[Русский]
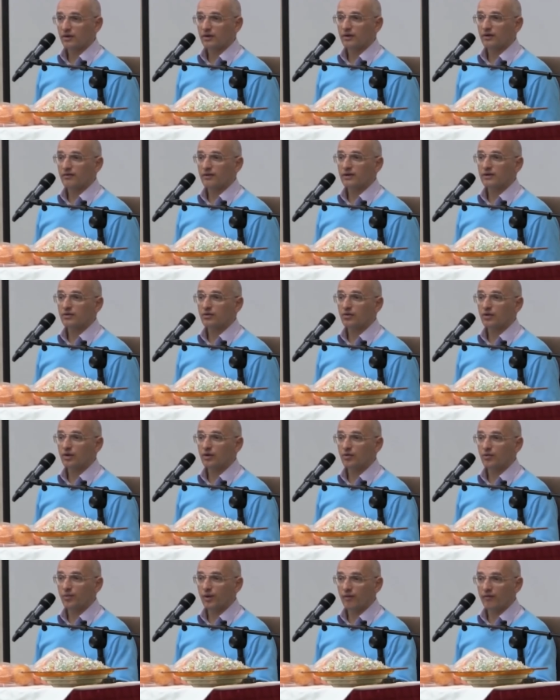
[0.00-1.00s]
На
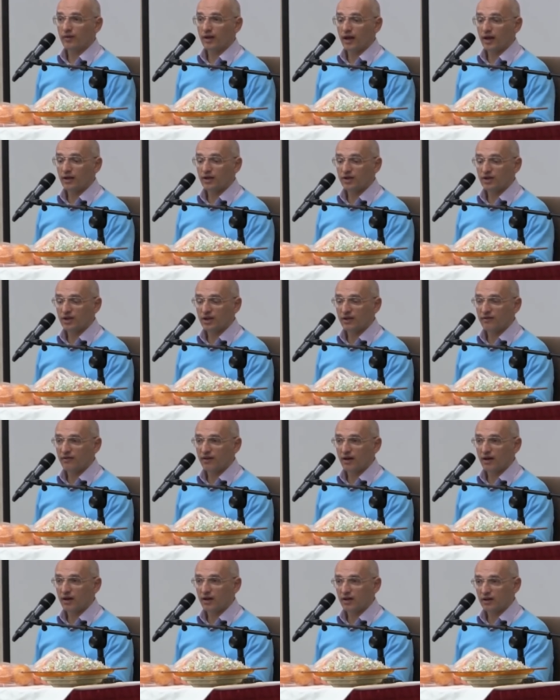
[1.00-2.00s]
Востоке управляет
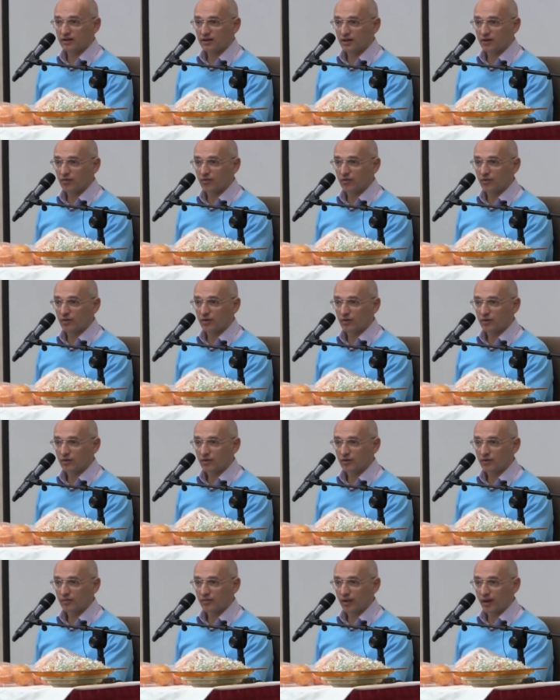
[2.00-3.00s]
человек, а не законы.
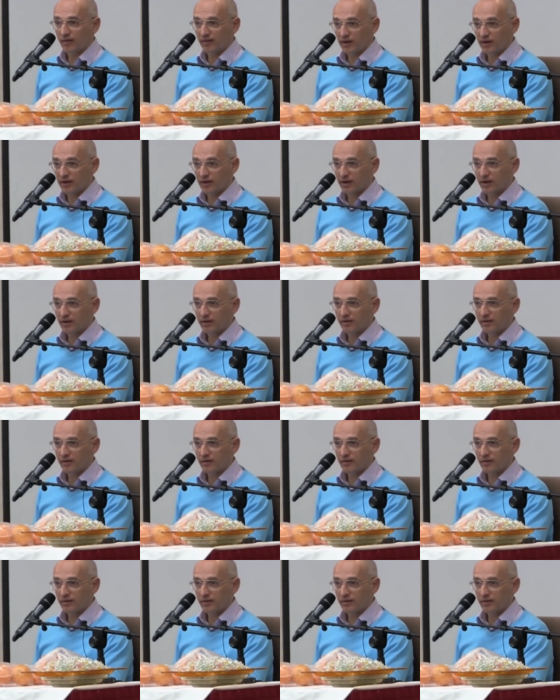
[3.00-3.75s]
Правитель.